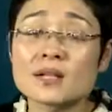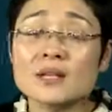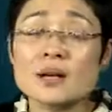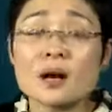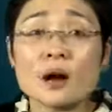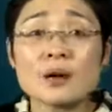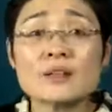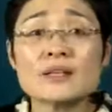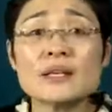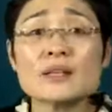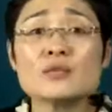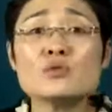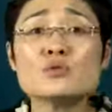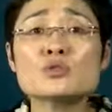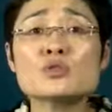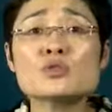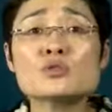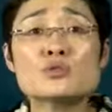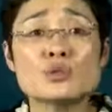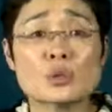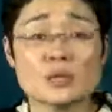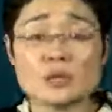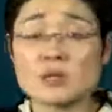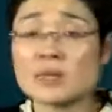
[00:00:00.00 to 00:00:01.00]
而研究生
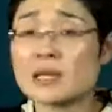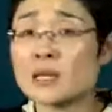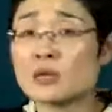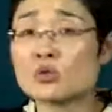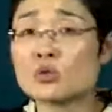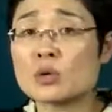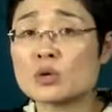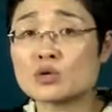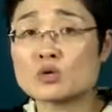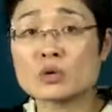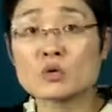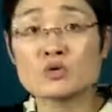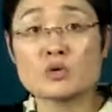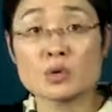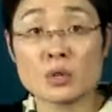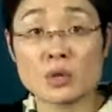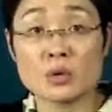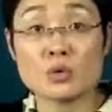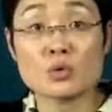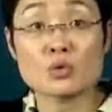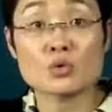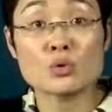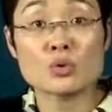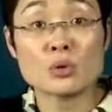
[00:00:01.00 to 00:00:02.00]
选择太多了，所以选的
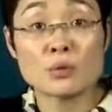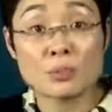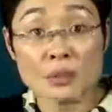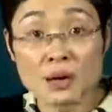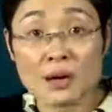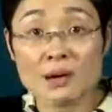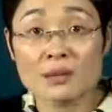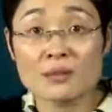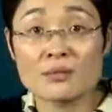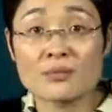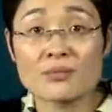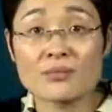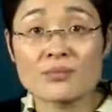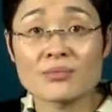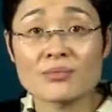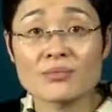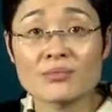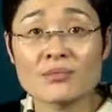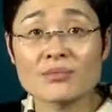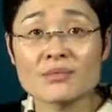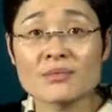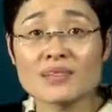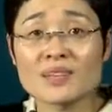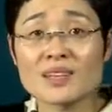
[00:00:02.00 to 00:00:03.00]
越多越不好。
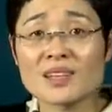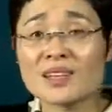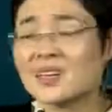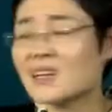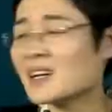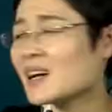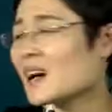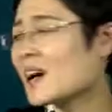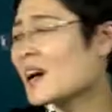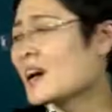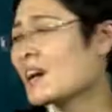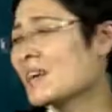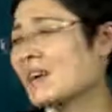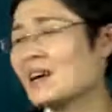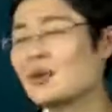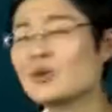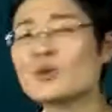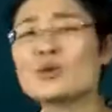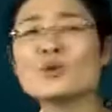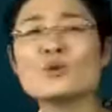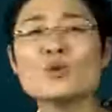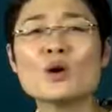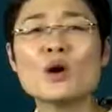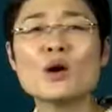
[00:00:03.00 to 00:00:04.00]
哎呀，我
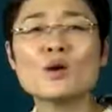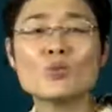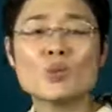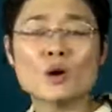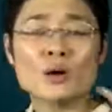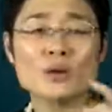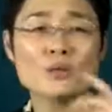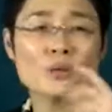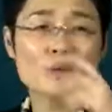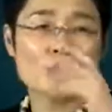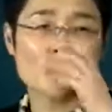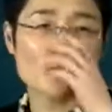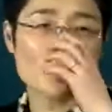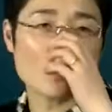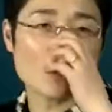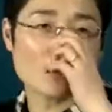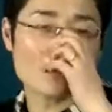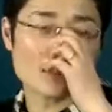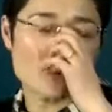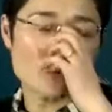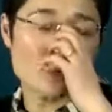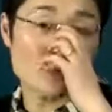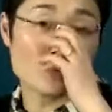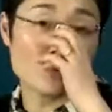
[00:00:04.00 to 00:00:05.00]
跟我我跟我那个好
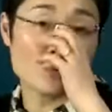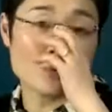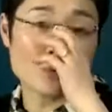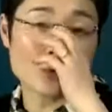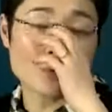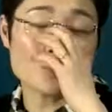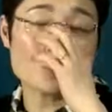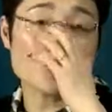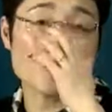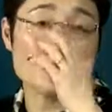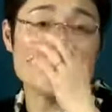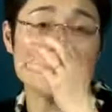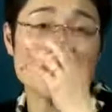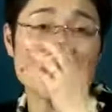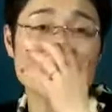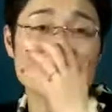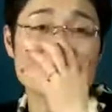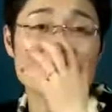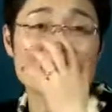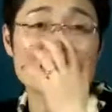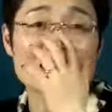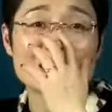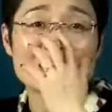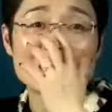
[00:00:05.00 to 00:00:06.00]
朋友完全一样。
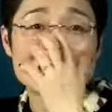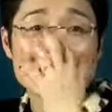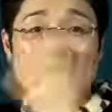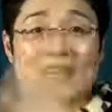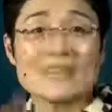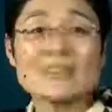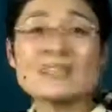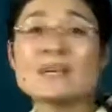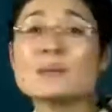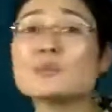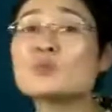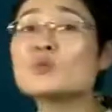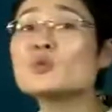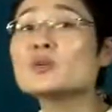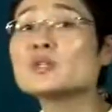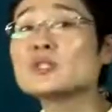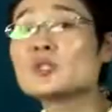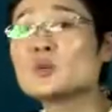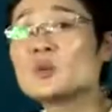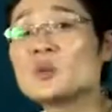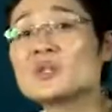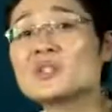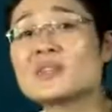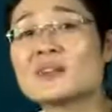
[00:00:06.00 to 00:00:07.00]
他应该不会
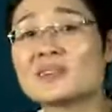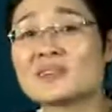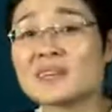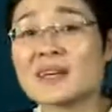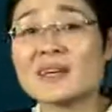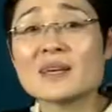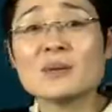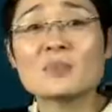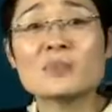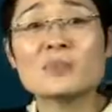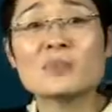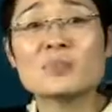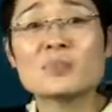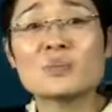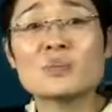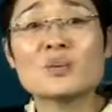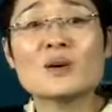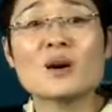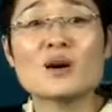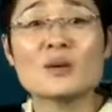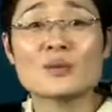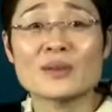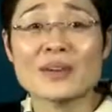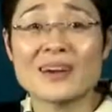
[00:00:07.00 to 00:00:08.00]
听我讲课，他也不
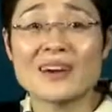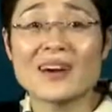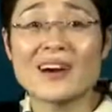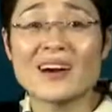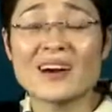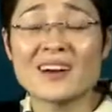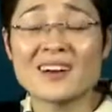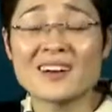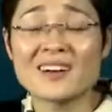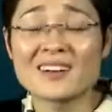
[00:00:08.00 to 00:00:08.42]
考研哈。